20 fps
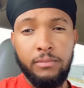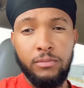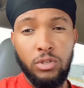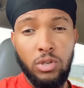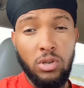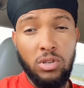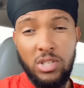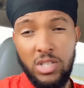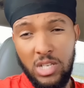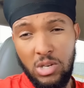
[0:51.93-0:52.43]

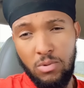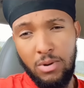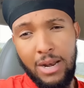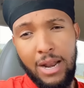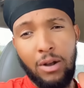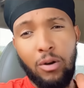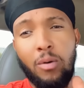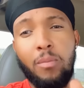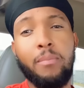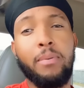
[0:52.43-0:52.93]
Yo sigo en
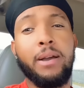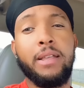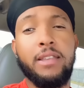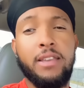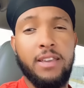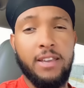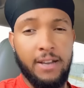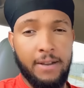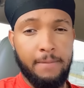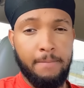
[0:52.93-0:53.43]
la
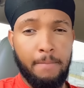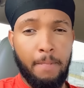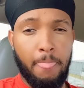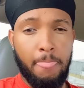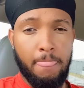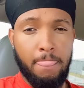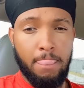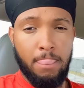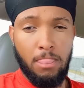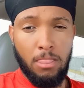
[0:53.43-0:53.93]
compañía.
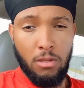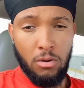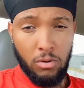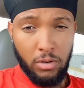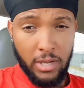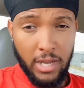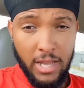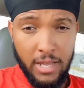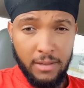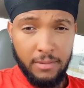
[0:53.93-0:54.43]
¿Ok?